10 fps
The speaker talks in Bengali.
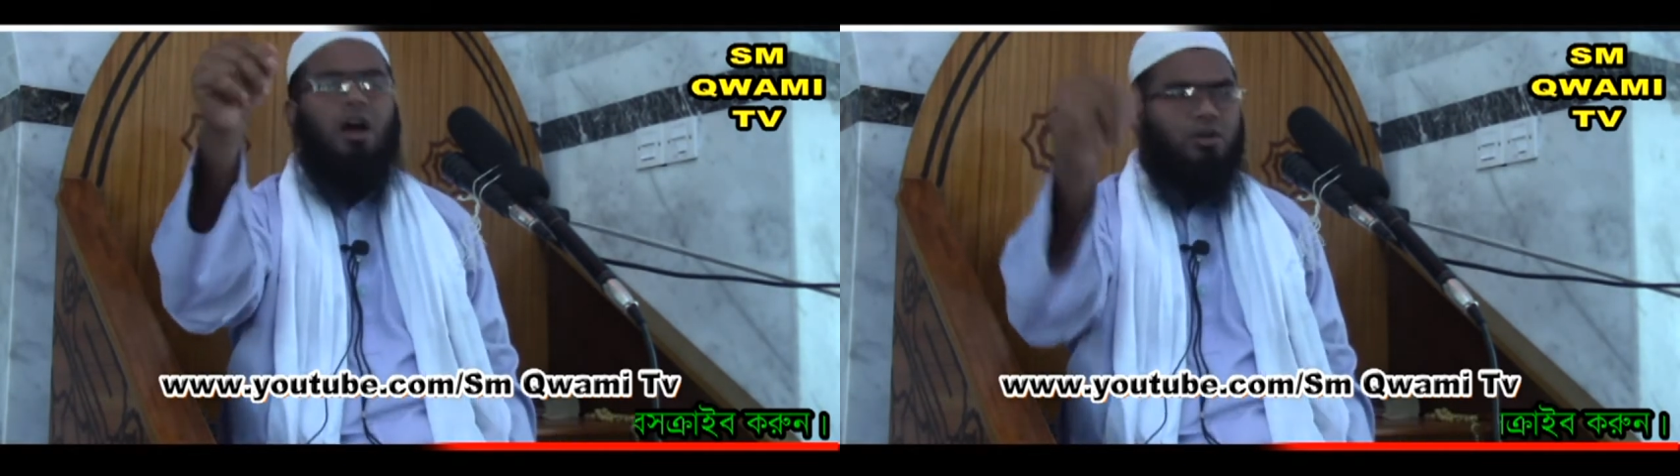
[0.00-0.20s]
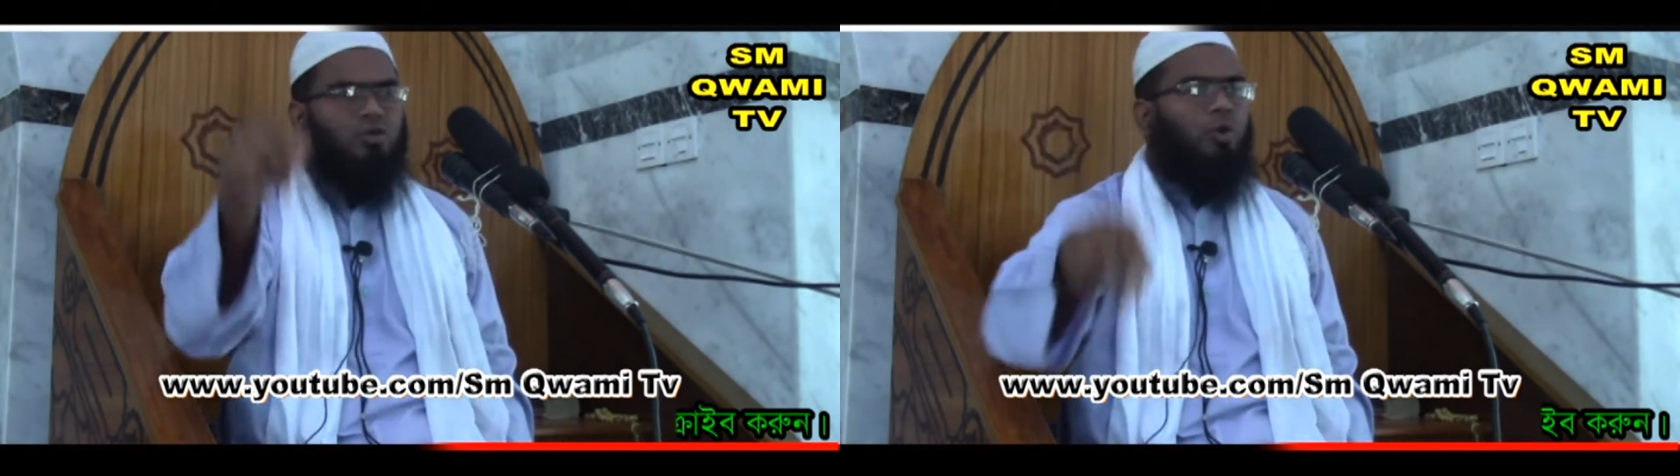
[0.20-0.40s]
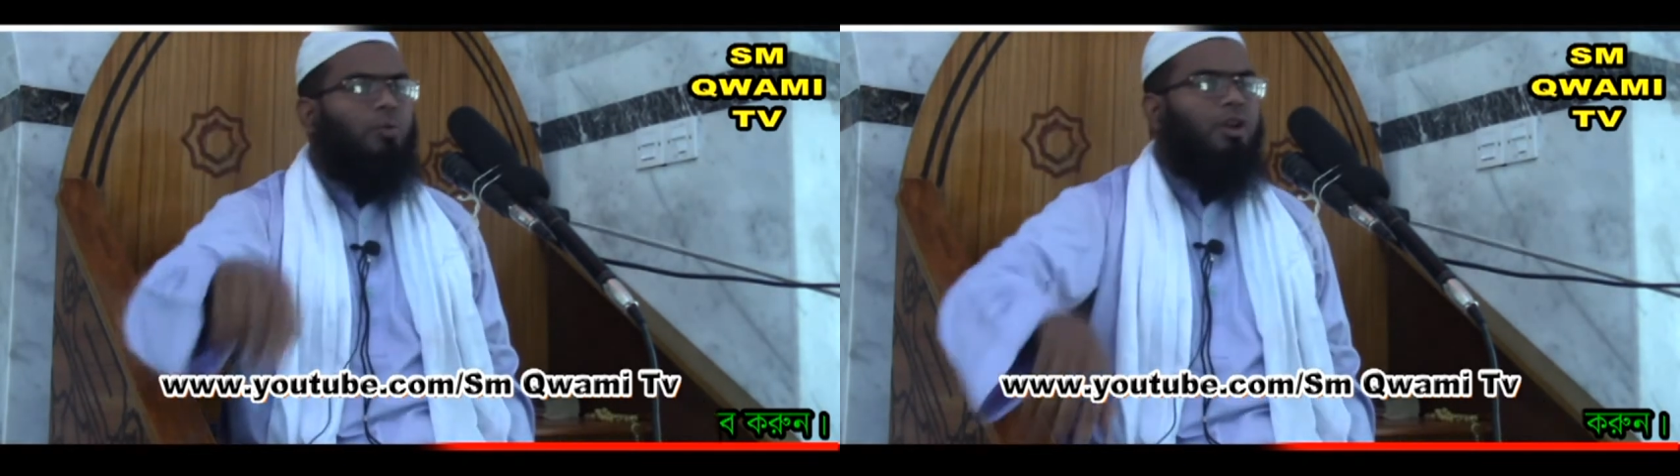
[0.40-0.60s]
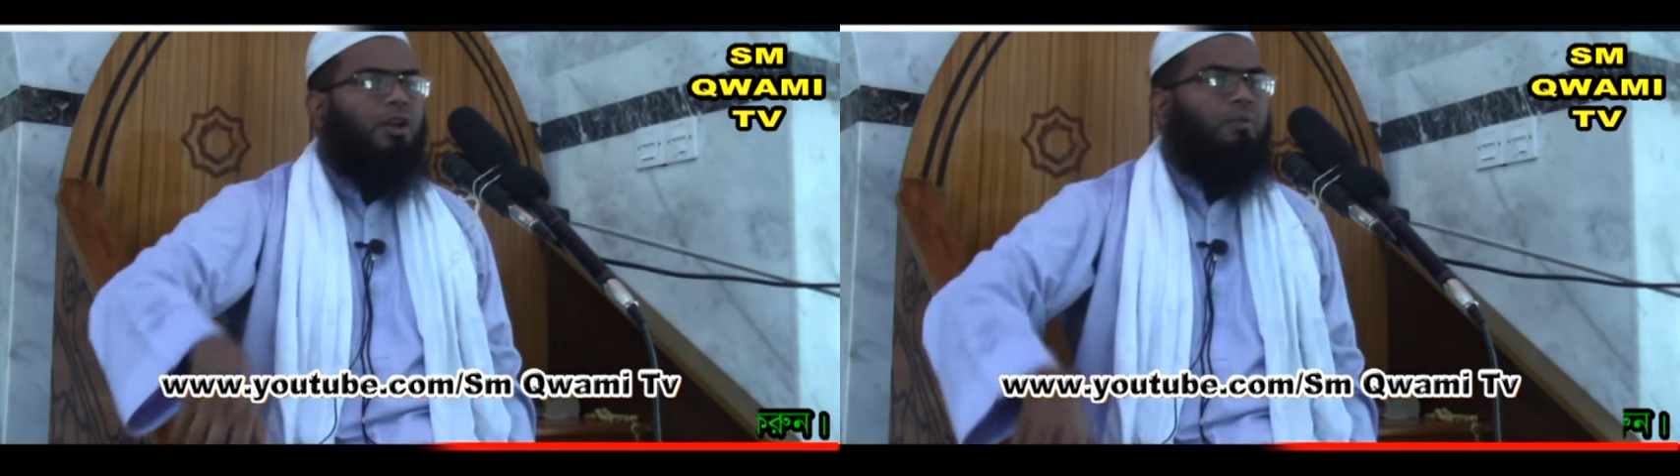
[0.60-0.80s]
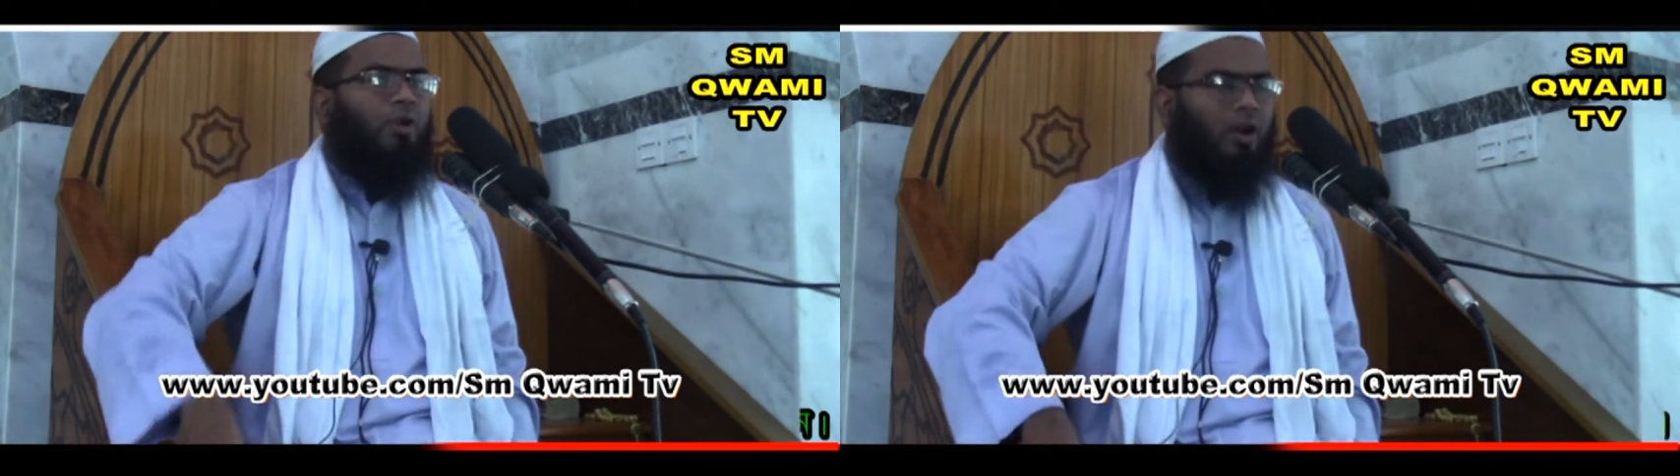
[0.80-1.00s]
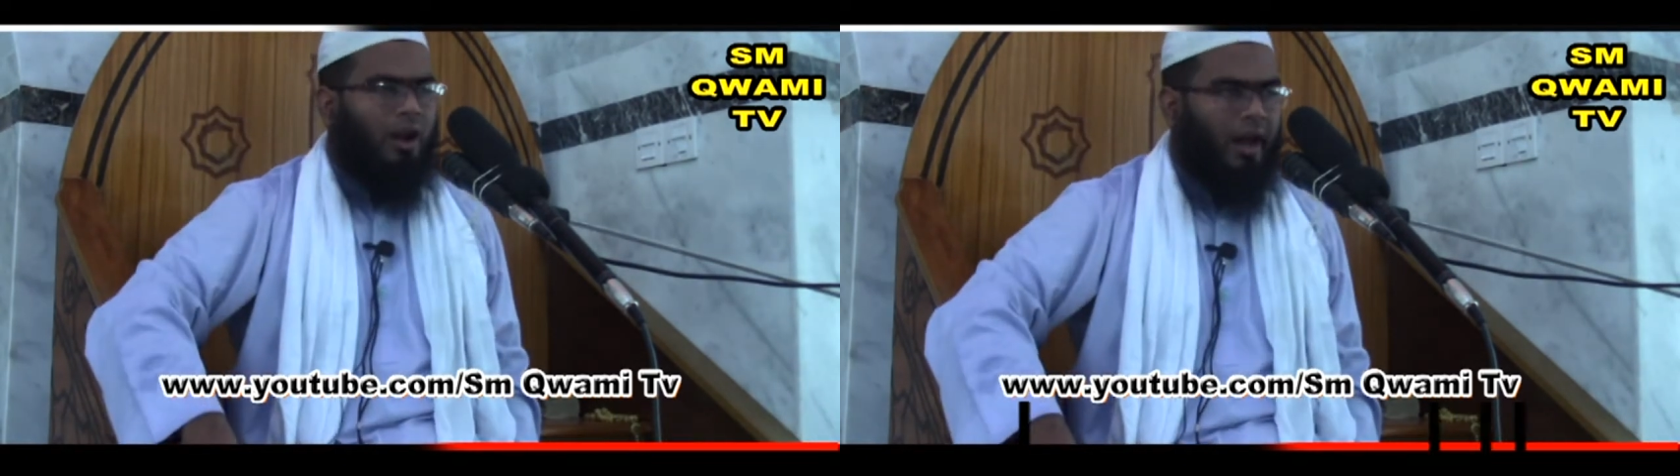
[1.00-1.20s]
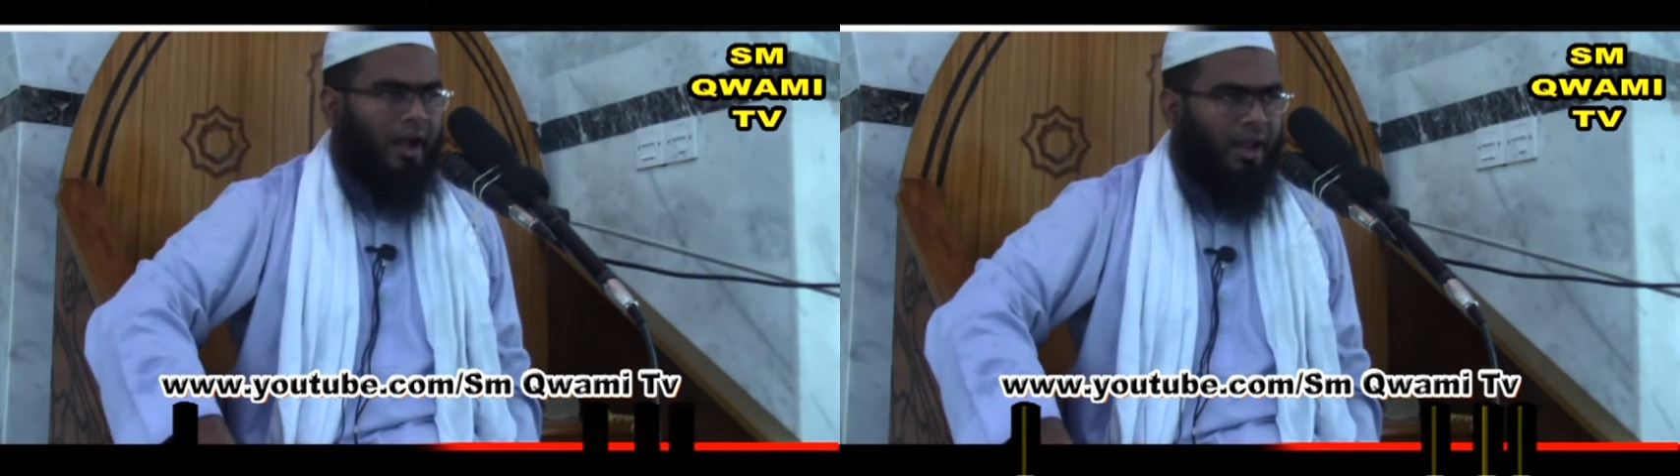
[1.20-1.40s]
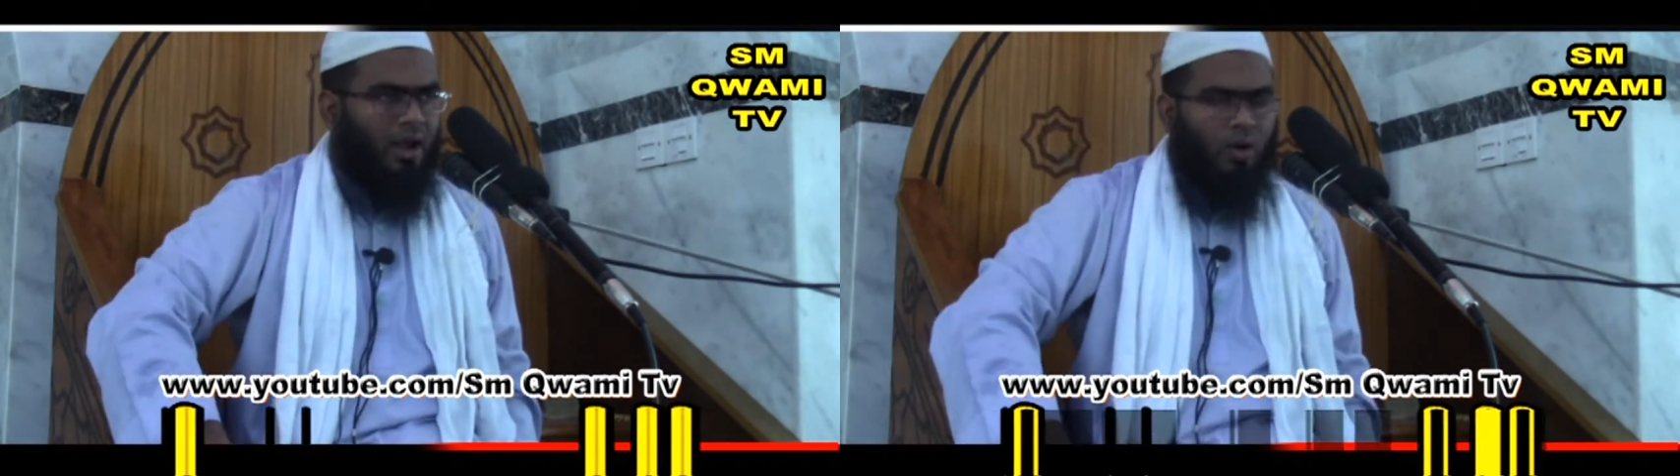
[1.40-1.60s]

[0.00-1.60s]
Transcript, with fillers: জমিনে পড়ার আগে